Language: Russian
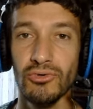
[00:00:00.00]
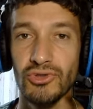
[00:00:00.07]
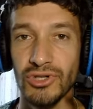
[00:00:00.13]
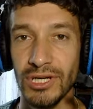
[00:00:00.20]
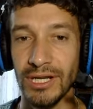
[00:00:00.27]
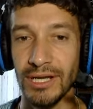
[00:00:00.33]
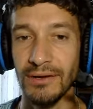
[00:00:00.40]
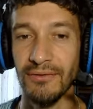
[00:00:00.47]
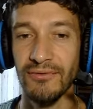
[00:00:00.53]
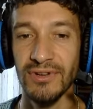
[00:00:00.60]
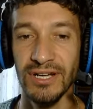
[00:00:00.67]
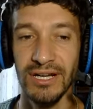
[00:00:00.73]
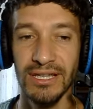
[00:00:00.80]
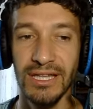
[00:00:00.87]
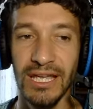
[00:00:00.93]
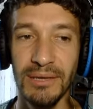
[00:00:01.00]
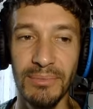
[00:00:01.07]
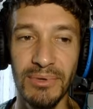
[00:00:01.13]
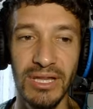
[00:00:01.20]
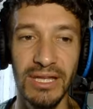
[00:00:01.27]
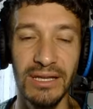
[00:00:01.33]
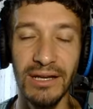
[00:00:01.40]
уже выхода
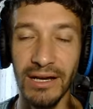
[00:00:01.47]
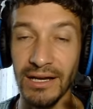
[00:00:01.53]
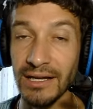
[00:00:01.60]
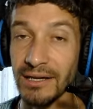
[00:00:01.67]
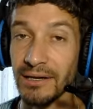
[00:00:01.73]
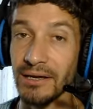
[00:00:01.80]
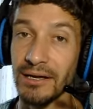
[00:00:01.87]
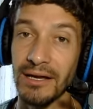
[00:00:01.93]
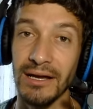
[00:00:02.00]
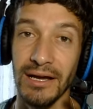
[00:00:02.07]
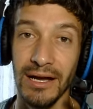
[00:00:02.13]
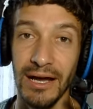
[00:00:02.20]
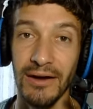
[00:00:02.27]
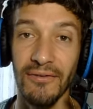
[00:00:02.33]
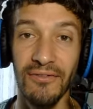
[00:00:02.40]
именно игры а